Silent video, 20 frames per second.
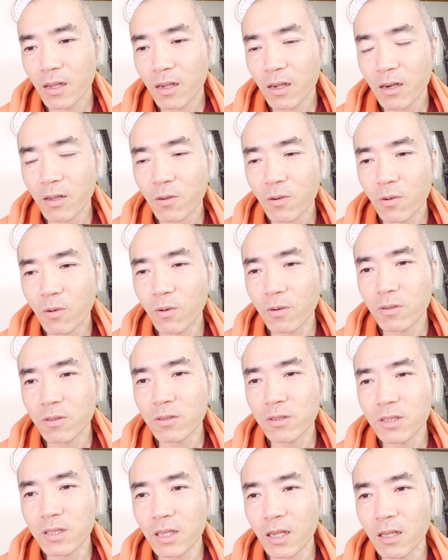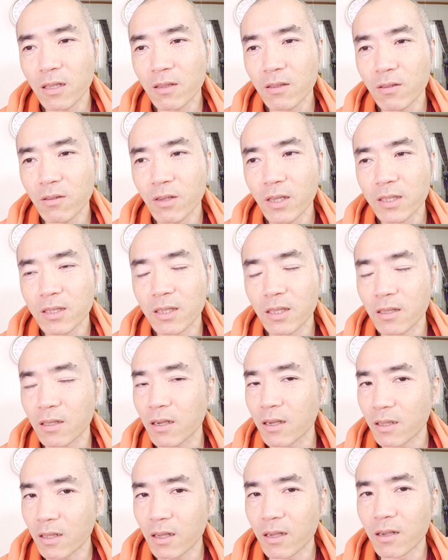あれ国産のやつだった
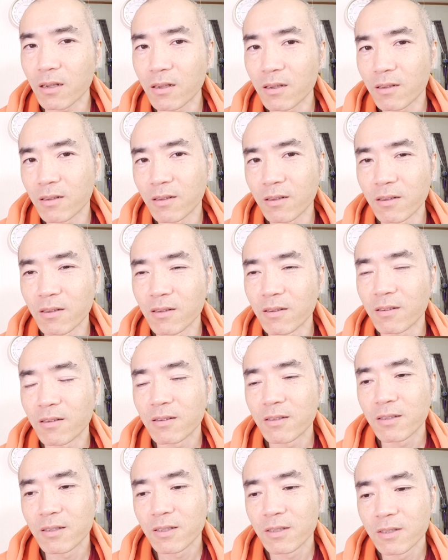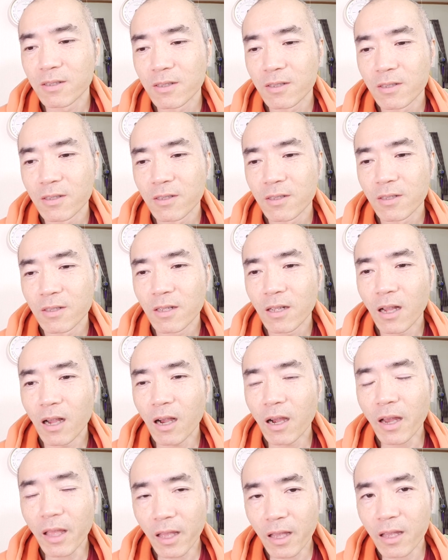かな、うん、
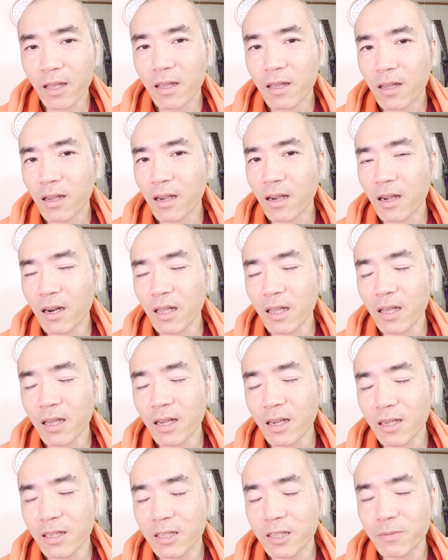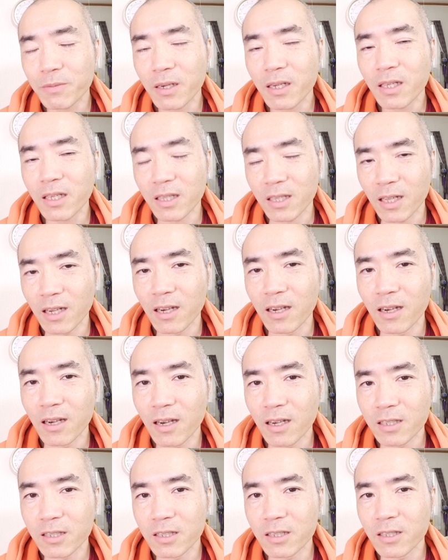あれあれが一番いい
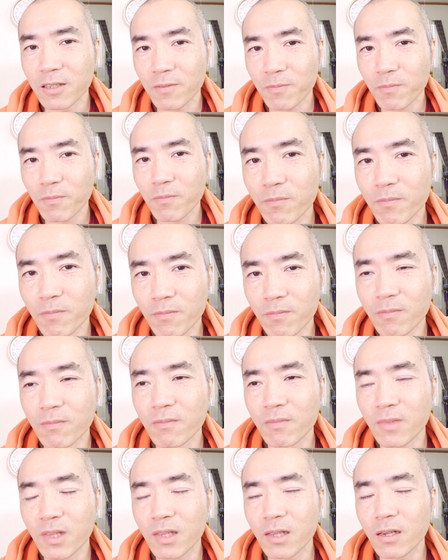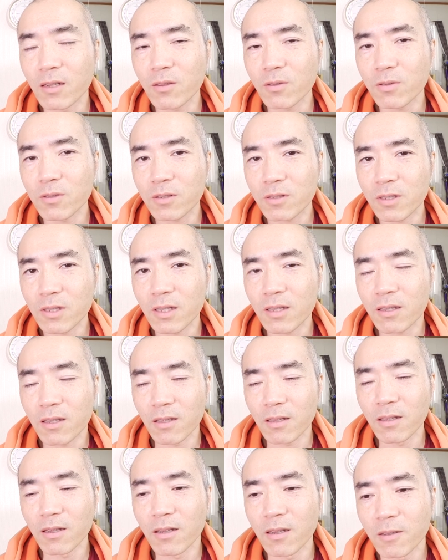な味うんダントツだった
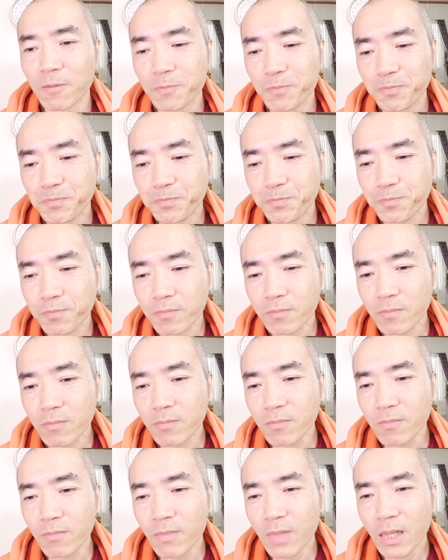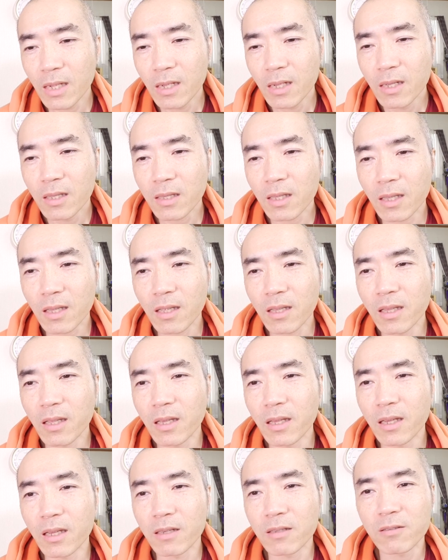ねただ
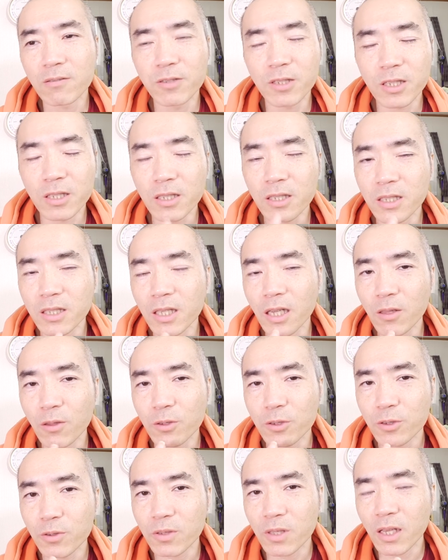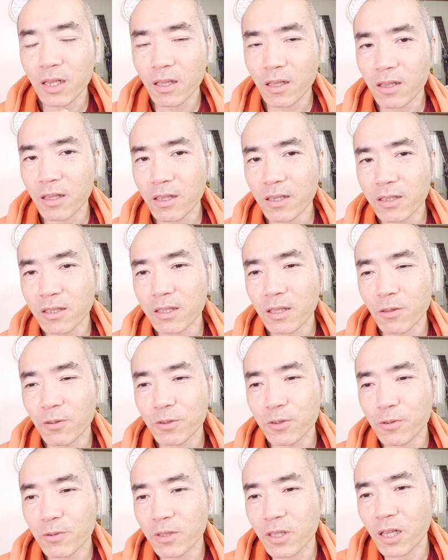ね口下の状態だね下
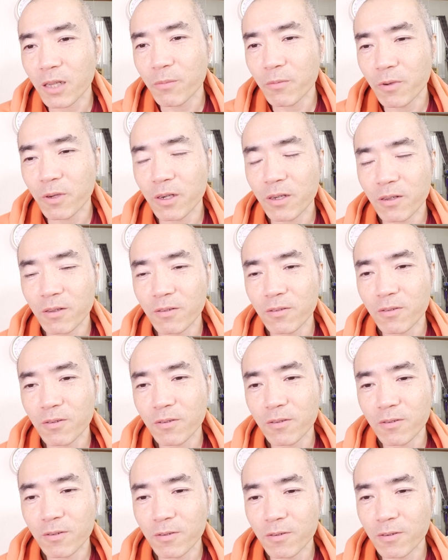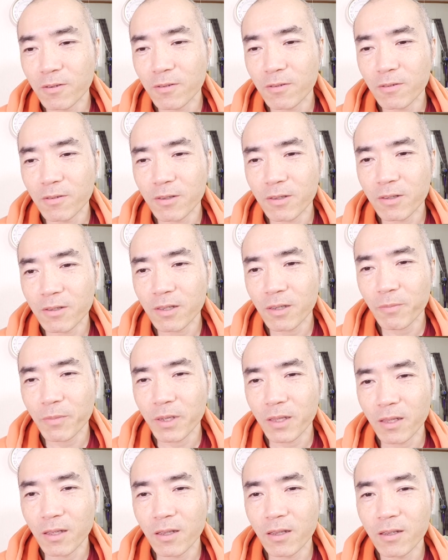の状態もあのー、やっ
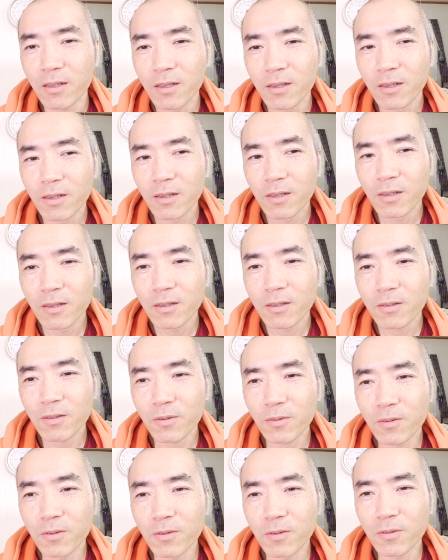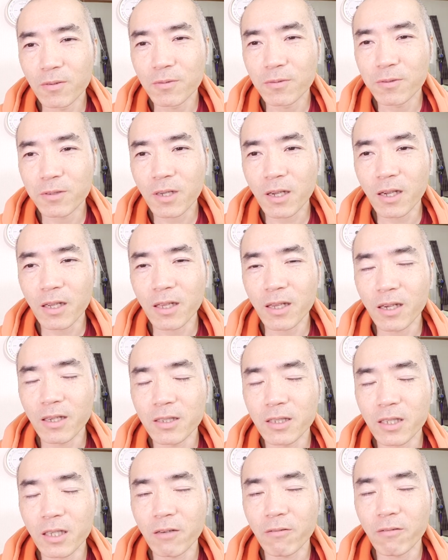ぱねその深い
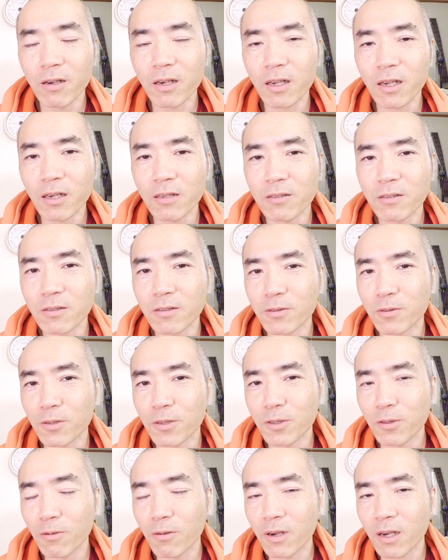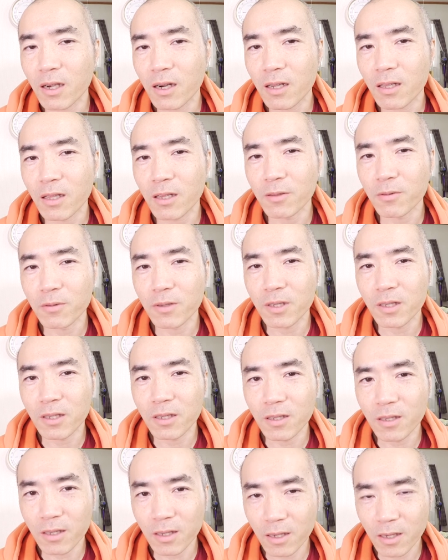味が分かる時と分からない
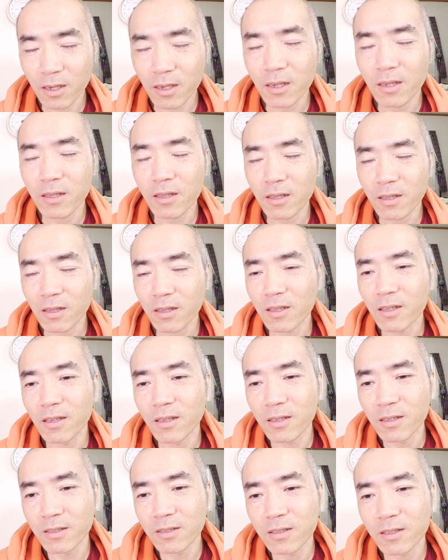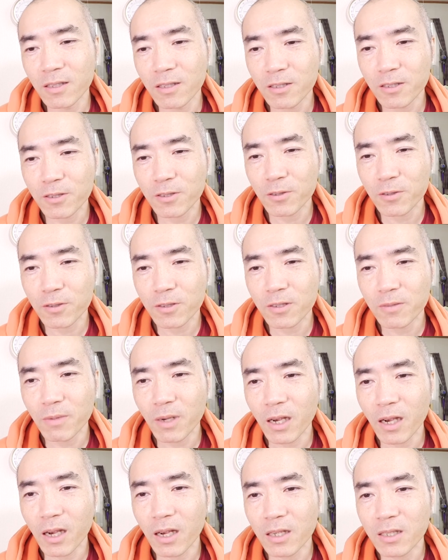時があって絶食ま
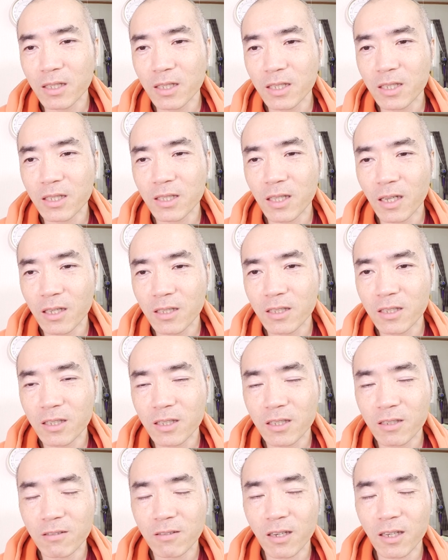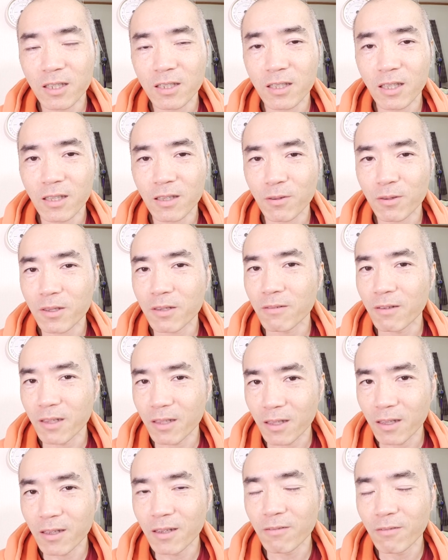あ半日断食ぐらいしてた時は
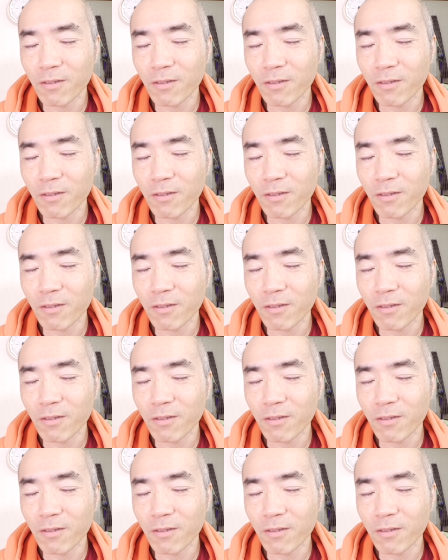ね